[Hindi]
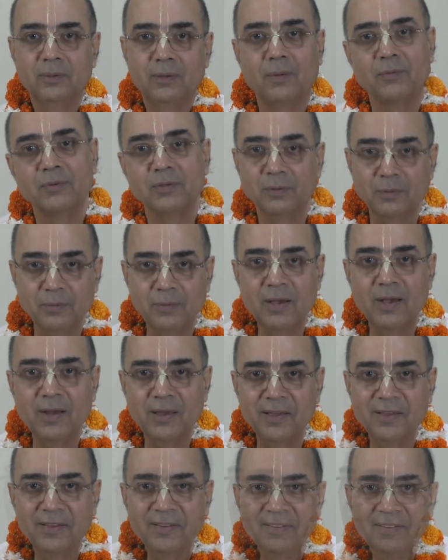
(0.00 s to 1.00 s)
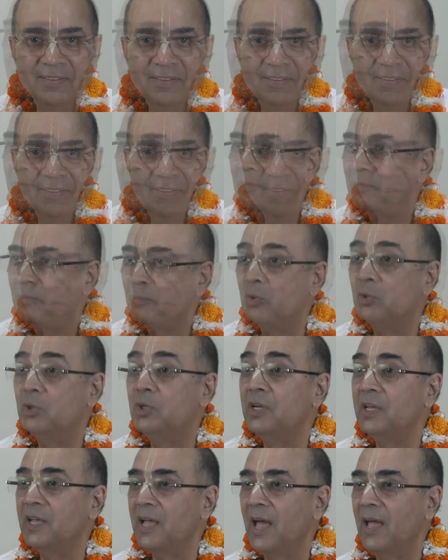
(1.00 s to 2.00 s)
अब समझ में आ गया
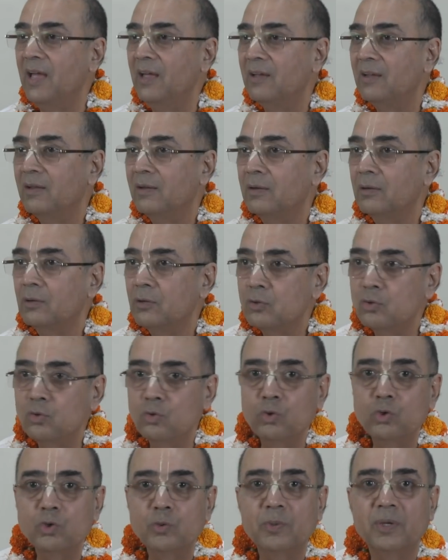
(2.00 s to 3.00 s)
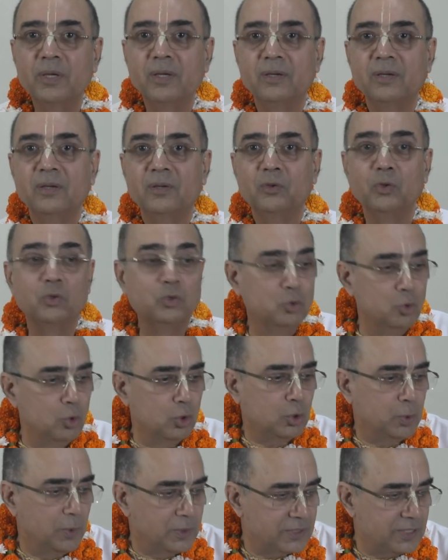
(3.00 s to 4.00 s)
बुद्धि क्या है सूक्ष्म है तो
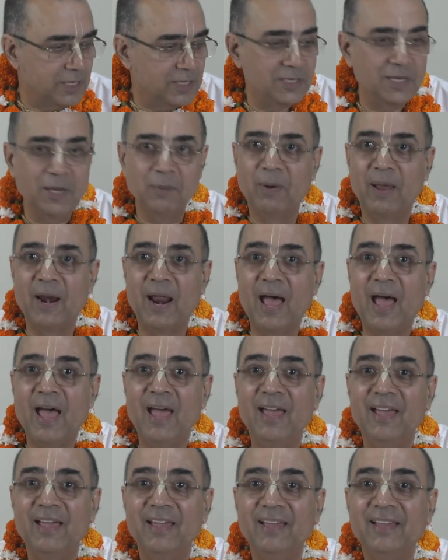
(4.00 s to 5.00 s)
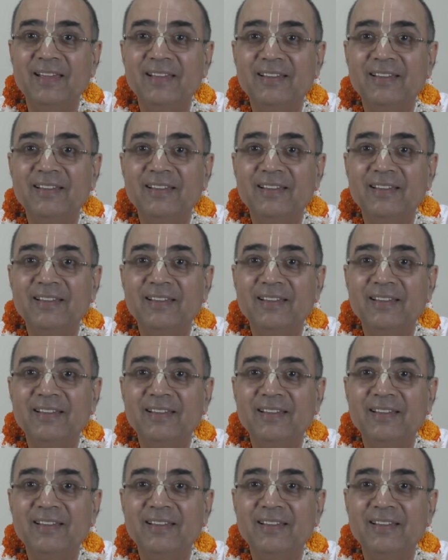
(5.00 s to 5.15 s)
सूक्ष्म से ये बना है